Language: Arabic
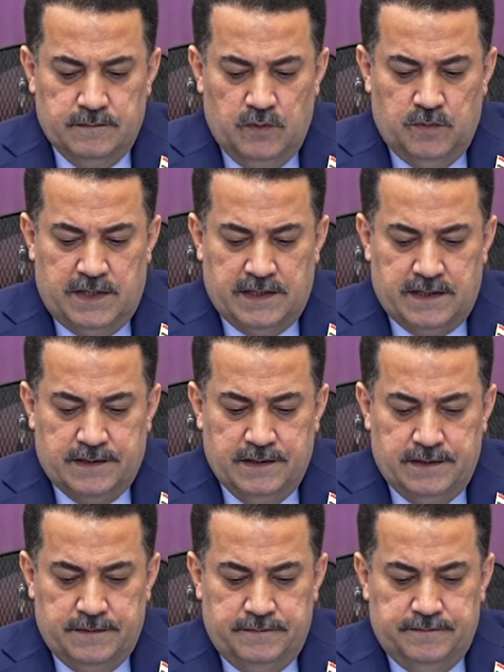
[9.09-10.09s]

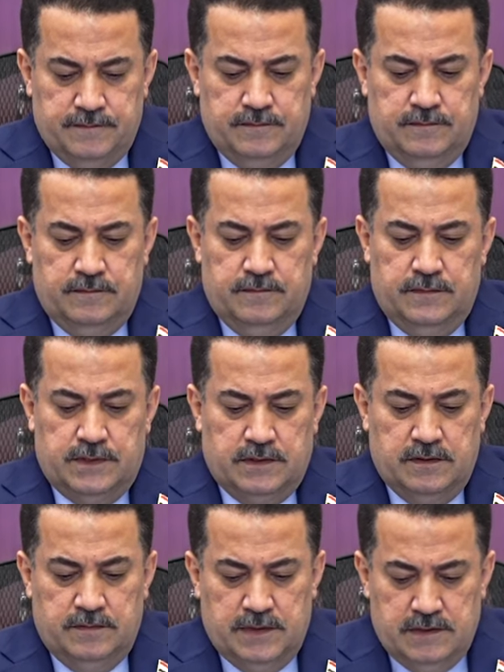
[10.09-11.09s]
مباركة من
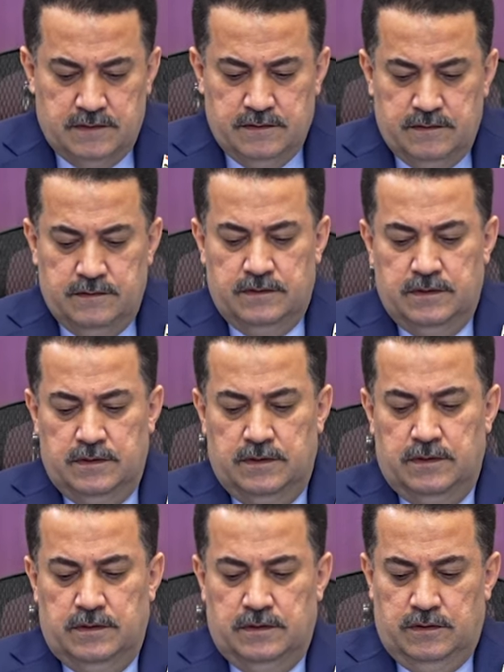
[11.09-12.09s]
قبل
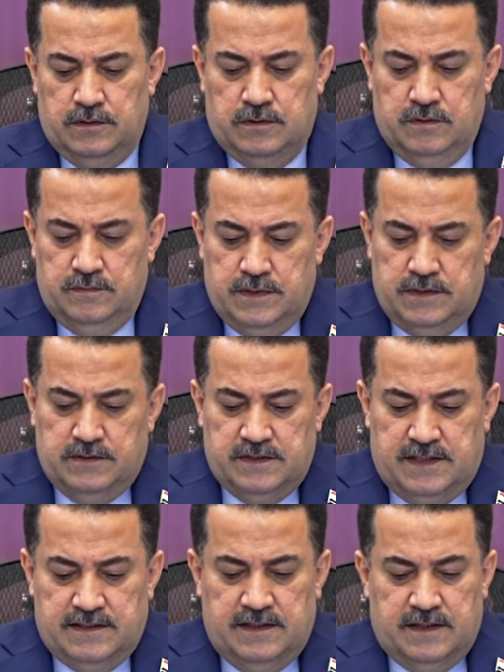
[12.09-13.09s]
حكومة
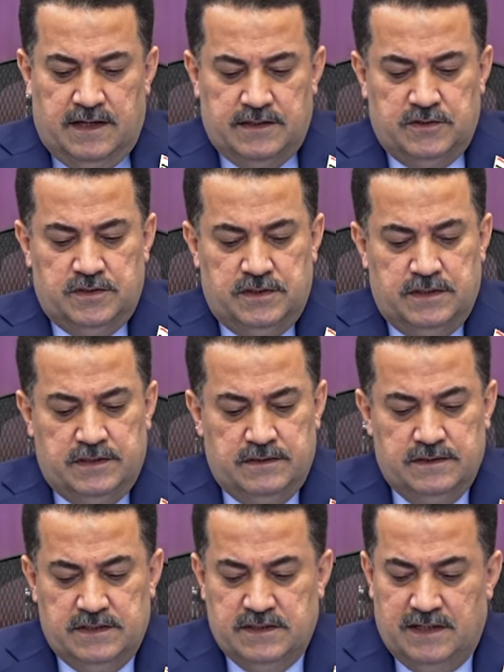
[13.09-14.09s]
وزارة الخارجية
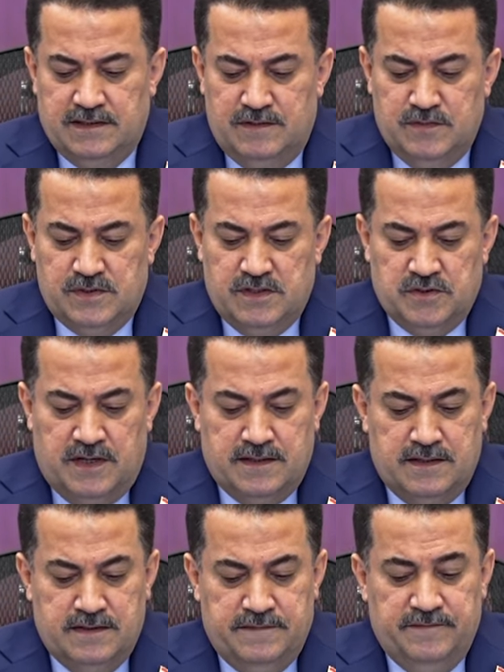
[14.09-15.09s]
السادة
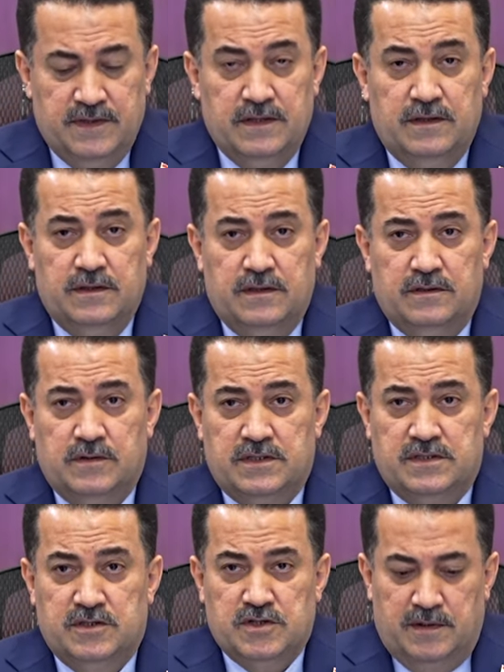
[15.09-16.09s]
المستشارين
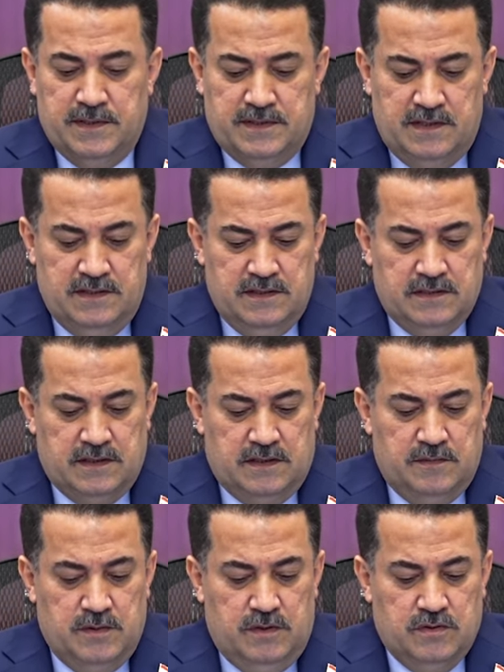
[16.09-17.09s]
واستجابة
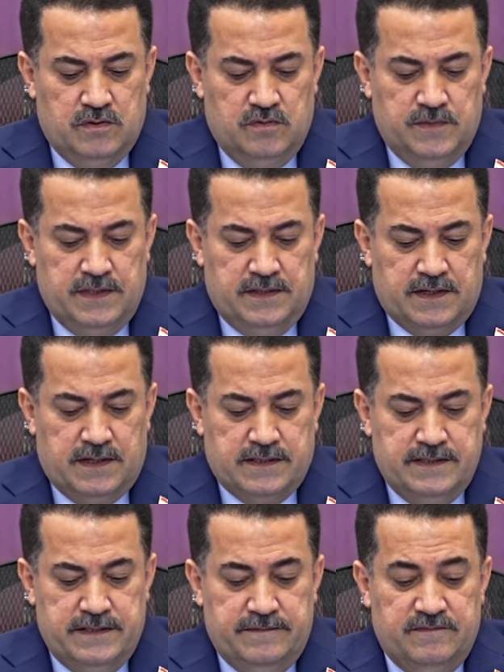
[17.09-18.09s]
لطلب الحكومة
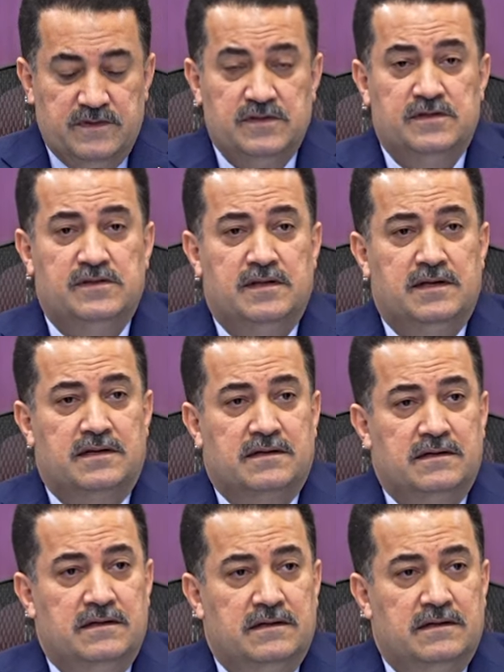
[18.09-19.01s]
العراقية صدر